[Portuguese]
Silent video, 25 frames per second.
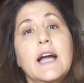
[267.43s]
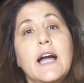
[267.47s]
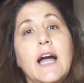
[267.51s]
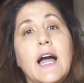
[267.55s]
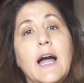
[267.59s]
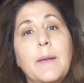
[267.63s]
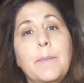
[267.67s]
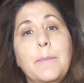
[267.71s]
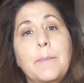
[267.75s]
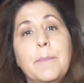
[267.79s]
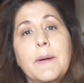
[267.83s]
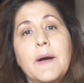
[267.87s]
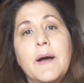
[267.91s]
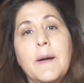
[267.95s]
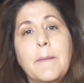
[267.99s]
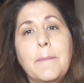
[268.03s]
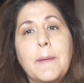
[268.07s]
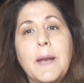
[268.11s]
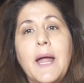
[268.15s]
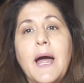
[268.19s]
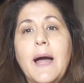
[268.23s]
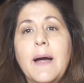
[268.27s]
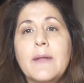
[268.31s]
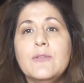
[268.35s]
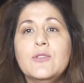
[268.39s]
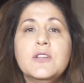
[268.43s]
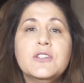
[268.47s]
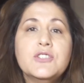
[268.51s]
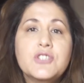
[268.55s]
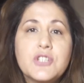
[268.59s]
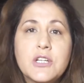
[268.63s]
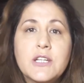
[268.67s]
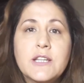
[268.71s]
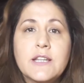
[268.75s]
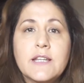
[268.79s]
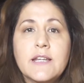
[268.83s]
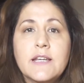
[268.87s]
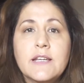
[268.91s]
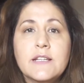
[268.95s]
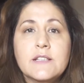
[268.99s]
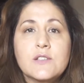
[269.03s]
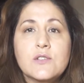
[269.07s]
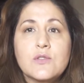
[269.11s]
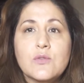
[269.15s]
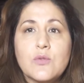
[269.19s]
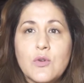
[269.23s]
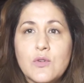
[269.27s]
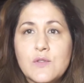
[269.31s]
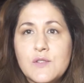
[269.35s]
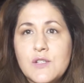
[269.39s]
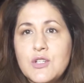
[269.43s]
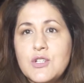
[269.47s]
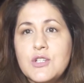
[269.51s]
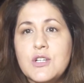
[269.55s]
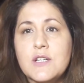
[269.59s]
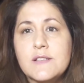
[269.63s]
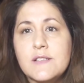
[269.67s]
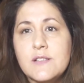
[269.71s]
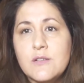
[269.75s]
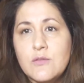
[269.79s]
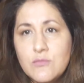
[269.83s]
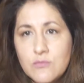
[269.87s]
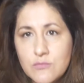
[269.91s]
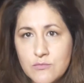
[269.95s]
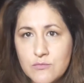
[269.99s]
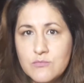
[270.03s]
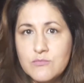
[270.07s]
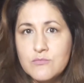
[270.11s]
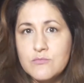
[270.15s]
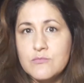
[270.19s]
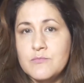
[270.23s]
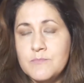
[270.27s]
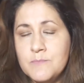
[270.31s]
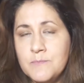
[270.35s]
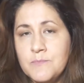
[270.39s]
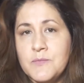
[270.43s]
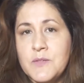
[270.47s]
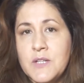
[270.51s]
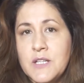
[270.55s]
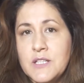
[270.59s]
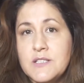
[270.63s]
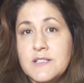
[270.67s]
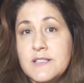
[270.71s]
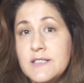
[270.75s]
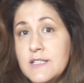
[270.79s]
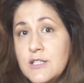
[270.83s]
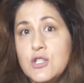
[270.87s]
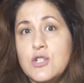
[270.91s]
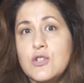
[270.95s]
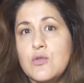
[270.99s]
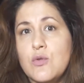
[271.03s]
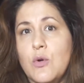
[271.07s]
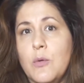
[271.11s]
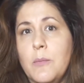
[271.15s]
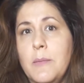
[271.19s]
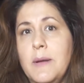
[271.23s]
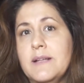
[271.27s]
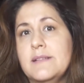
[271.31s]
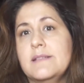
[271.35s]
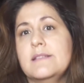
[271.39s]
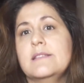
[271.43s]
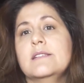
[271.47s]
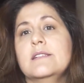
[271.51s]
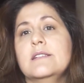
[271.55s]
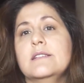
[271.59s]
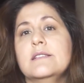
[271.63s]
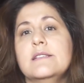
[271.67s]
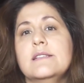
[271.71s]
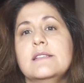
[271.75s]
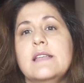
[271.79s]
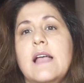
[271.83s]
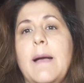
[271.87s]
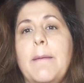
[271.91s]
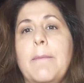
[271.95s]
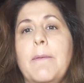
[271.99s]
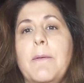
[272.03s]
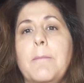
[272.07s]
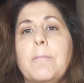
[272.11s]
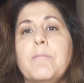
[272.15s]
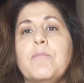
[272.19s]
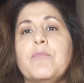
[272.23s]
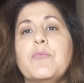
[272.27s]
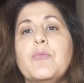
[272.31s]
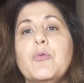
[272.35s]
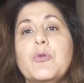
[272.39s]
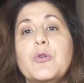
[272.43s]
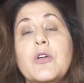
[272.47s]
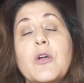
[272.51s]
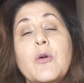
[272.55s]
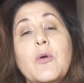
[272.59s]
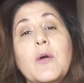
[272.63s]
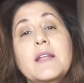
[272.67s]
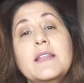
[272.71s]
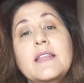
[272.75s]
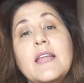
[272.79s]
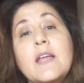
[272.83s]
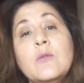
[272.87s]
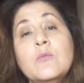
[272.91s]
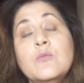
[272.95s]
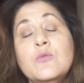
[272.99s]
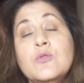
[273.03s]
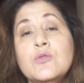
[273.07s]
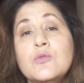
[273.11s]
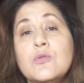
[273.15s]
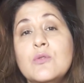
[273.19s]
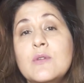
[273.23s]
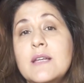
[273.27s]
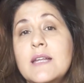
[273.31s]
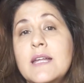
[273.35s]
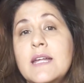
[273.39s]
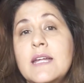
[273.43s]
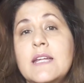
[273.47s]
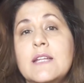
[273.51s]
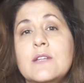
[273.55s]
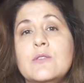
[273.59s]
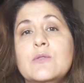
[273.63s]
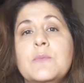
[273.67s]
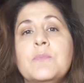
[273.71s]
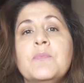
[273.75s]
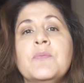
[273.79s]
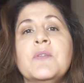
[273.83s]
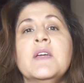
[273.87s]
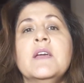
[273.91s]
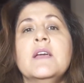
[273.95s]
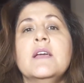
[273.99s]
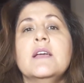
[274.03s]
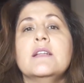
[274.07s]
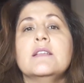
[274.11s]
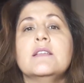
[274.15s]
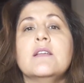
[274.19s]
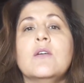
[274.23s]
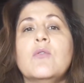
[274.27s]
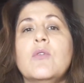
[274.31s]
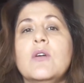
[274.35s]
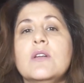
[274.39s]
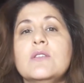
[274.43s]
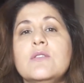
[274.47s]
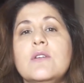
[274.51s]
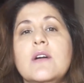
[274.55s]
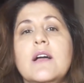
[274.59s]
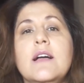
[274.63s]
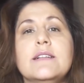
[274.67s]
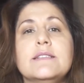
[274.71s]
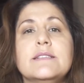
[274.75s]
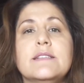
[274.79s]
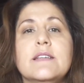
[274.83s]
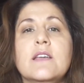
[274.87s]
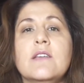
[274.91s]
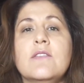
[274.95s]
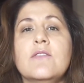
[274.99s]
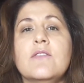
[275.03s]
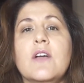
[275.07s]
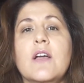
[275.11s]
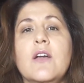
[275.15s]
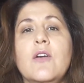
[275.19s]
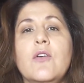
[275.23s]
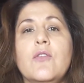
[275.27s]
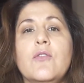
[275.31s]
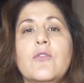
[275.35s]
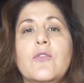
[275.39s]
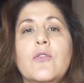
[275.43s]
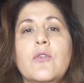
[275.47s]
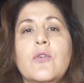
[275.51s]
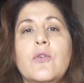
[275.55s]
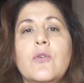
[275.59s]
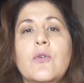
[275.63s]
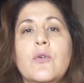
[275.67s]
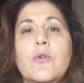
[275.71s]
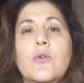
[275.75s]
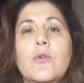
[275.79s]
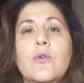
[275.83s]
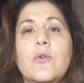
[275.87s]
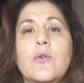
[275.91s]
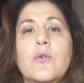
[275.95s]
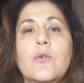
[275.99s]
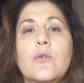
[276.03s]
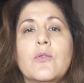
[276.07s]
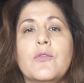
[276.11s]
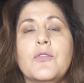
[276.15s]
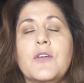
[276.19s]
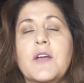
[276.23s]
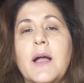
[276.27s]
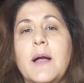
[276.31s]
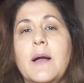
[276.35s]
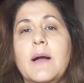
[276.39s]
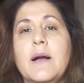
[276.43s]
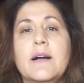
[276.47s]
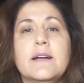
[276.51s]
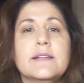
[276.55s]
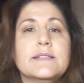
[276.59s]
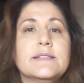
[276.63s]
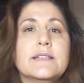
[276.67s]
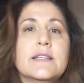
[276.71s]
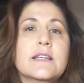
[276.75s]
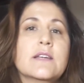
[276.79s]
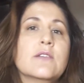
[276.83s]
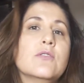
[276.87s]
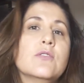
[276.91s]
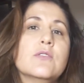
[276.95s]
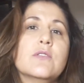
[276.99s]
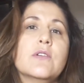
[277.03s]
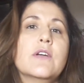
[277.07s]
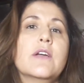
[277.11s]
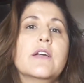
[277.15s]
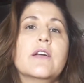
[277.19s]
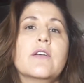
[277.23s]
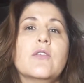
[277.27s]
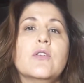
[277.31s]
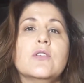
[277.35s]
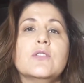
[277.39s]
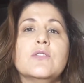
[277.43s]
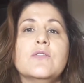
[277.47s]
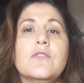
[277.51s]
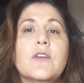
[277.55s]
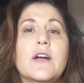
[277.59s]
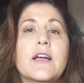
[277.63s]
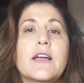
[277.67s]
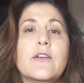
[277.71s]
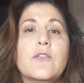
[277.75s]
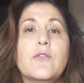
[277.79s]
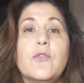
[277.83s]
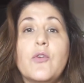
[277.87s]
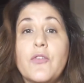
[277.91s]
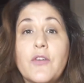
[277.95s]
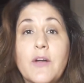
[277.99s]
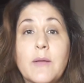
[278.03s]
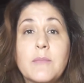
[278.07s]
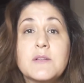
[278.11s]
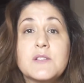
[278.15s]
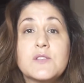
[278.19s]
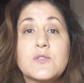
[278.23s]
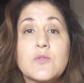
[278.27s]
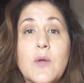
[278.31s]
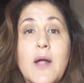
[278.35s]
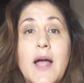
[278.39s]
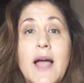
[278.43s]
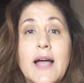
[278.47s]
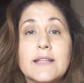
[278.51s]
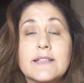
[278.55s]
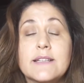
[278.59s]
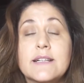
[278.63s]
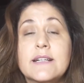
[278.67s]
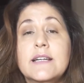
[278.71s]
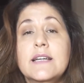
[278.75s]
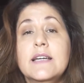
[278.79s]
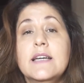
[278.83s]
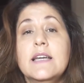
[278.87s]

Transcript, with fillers: A, a, pra, de início, eu senti assim um, um, que desinchou bastante, sabe? Porque eu retenho muito líquido. Então, quando assim eu vou ficar assim, eh, quando vai, eu vou ficar menstruada,